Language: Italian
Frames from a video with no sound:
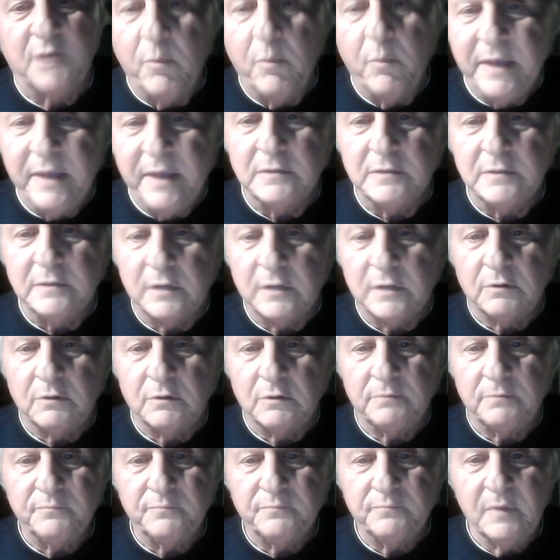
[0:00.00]

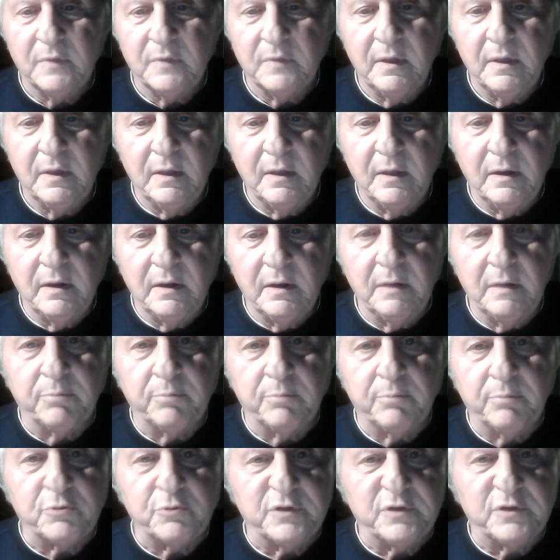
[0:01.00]
aumentano,
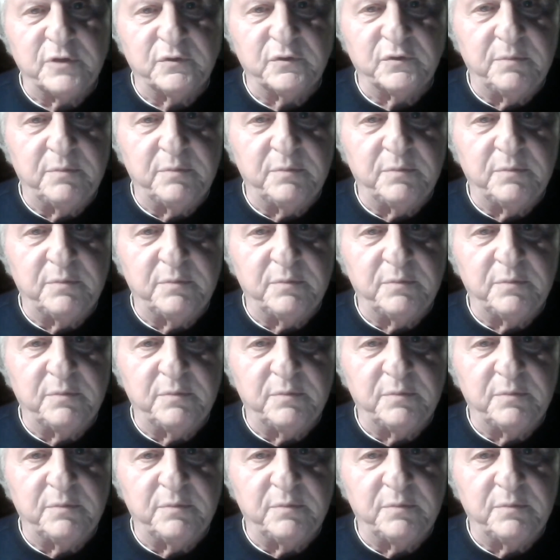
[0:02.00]
il processo di,